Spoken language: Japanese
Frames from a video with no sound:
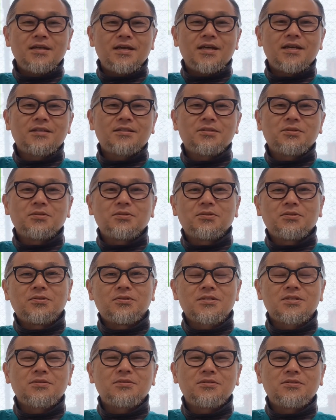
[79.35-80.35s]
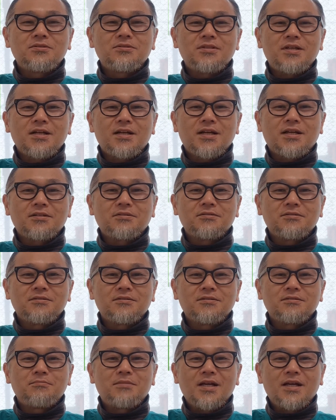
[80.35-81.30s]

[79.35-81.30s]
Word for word: えっと、そういうなんかあの、